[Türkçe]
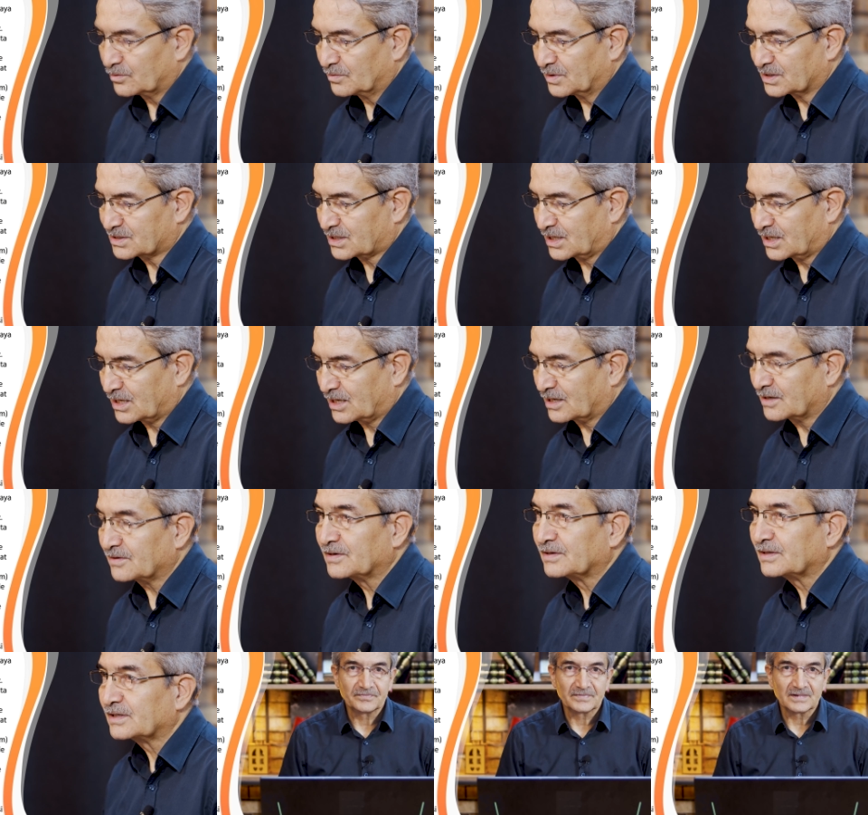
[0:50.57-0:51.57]
Mesela
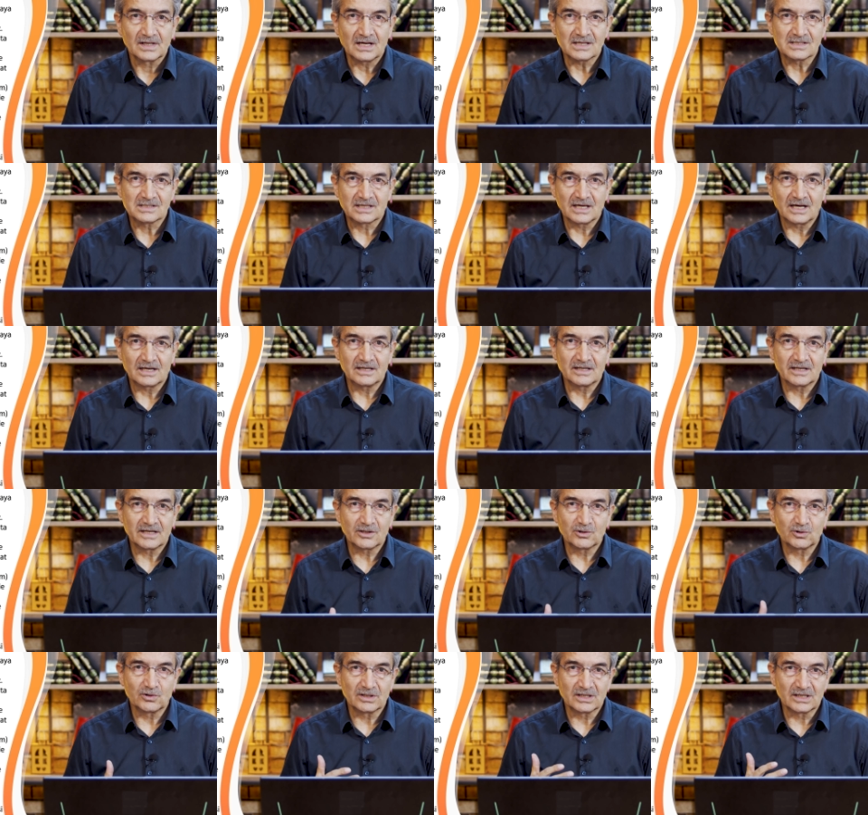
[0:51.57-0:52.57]
askerlere
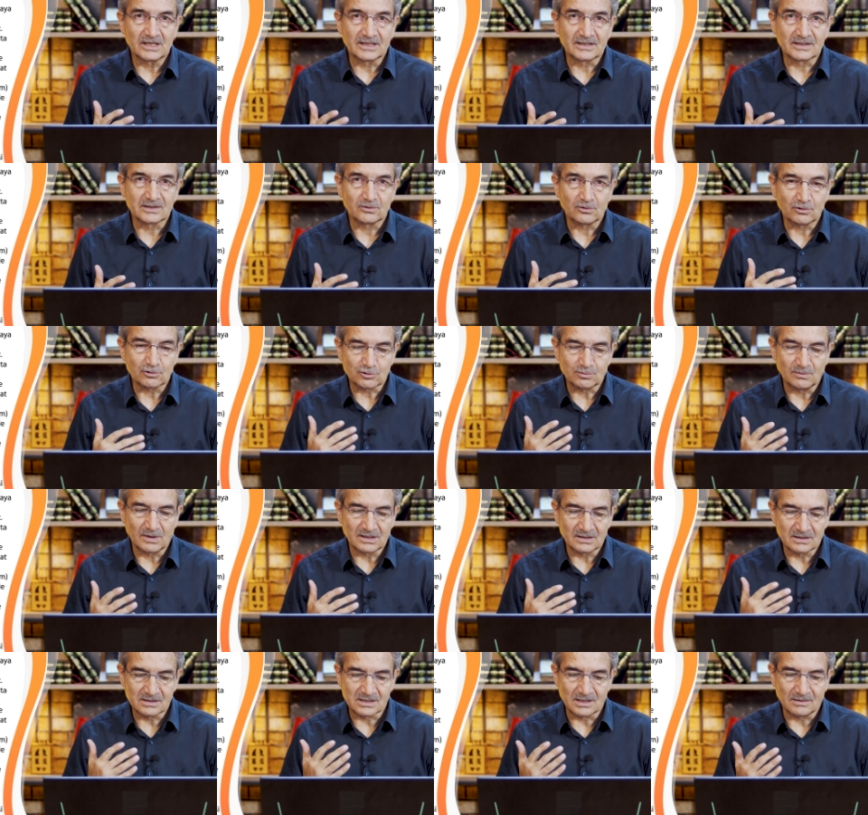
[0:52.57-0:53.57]
yönelik
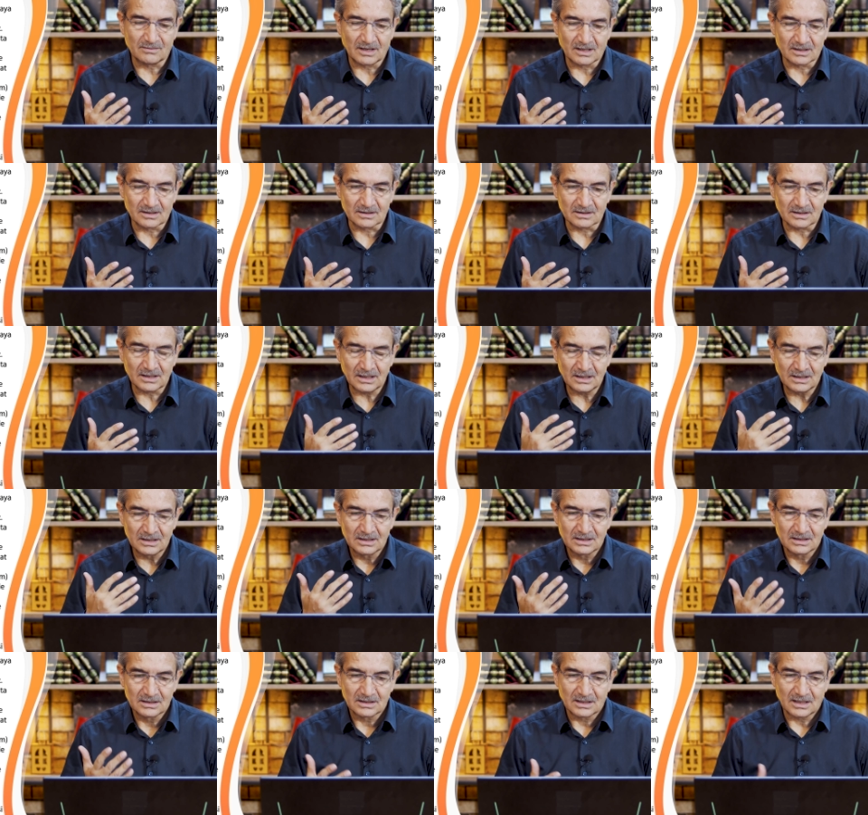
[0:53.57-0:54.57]
Osmanlı zamanında
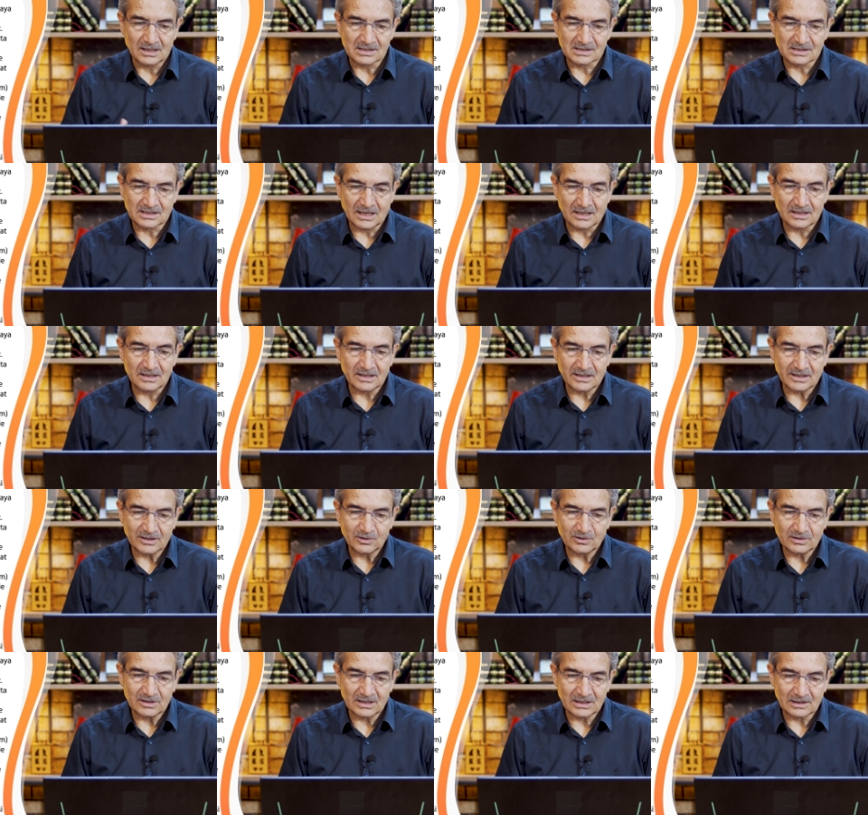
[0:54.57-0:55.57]
askerlere
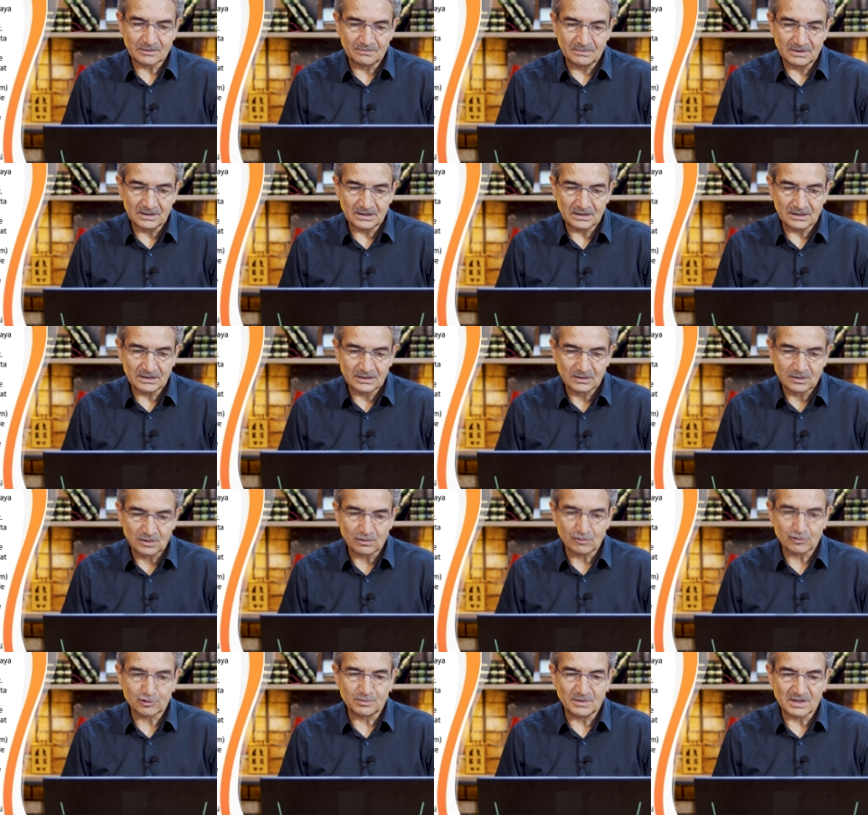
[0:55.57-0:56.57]
yönelik bir
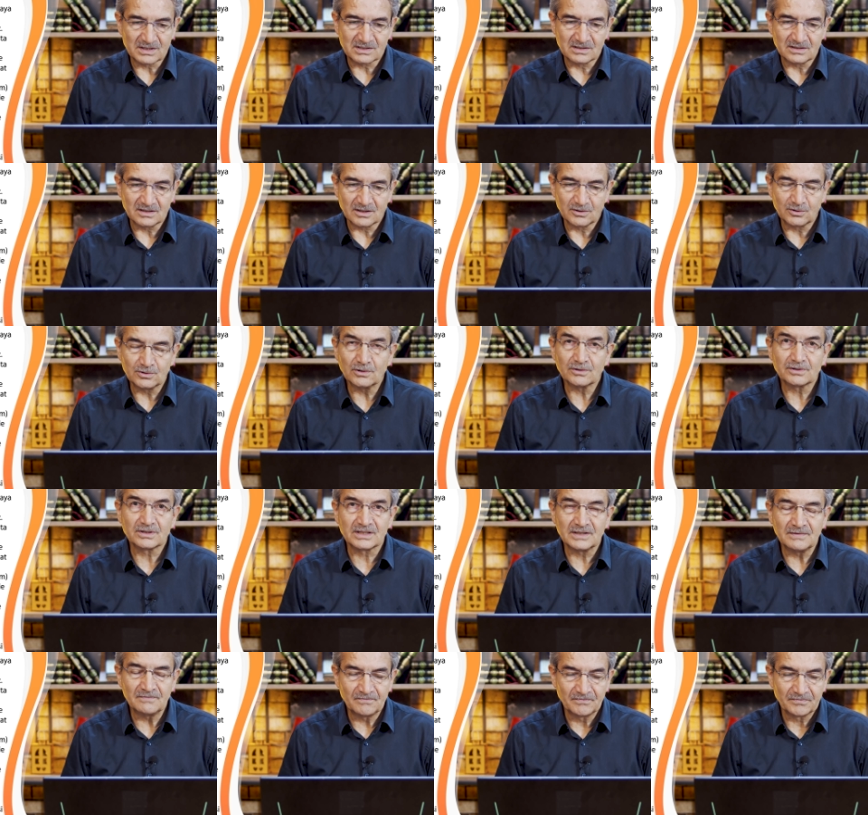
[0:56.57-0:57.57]
konuşmasında diyor
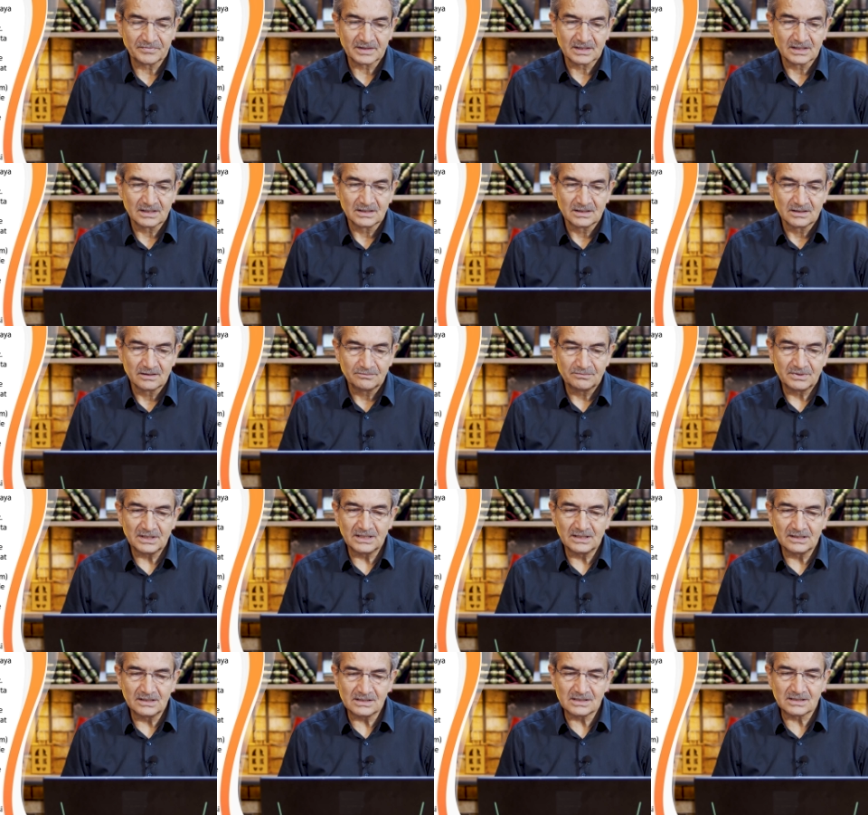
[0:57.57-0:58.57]
ki
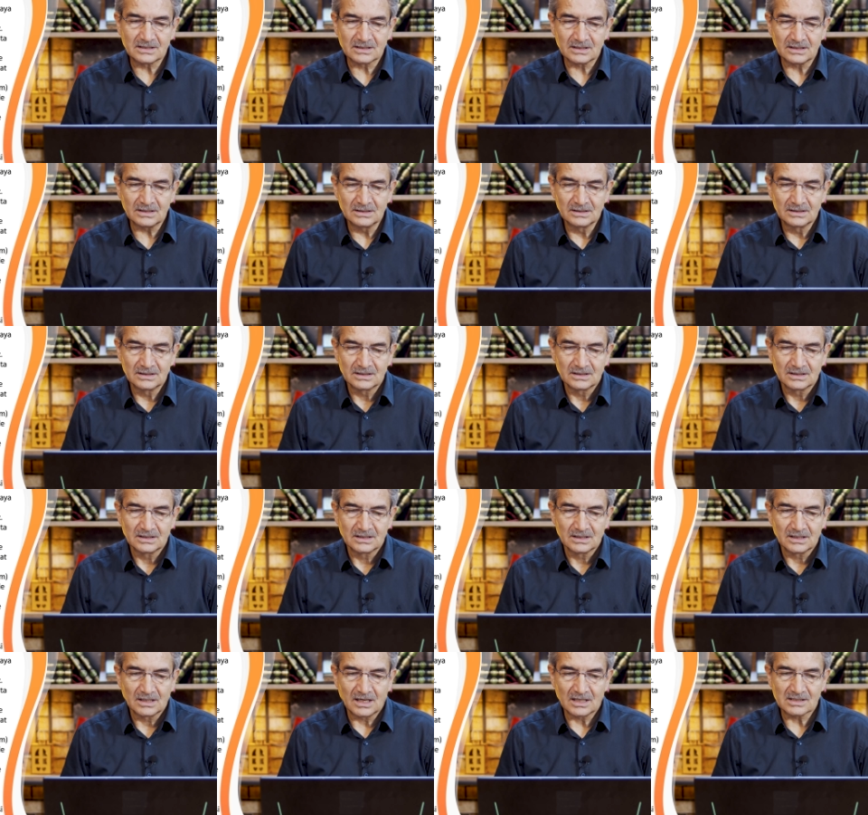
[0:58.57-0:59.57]
Biliniz ki
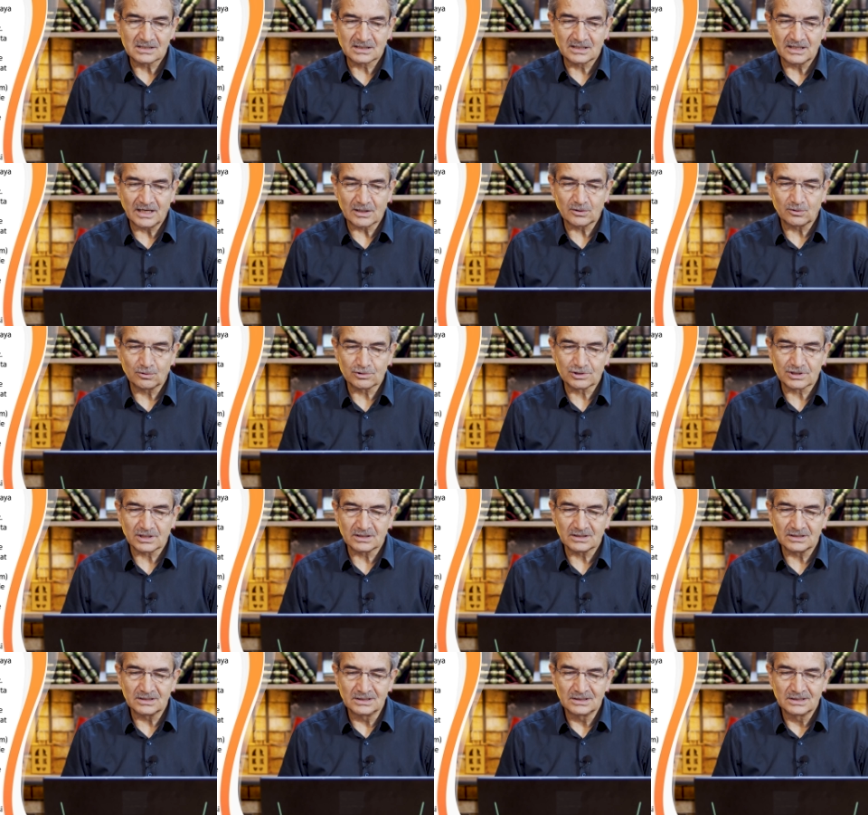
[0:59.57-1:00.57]
asker
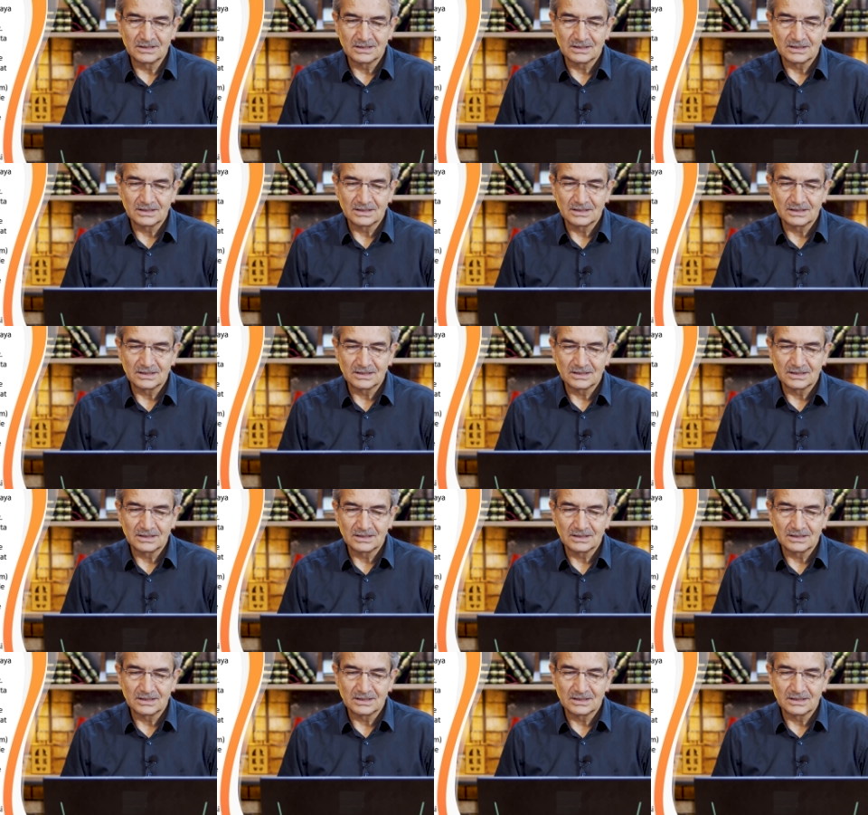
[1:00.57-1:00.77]
ocağı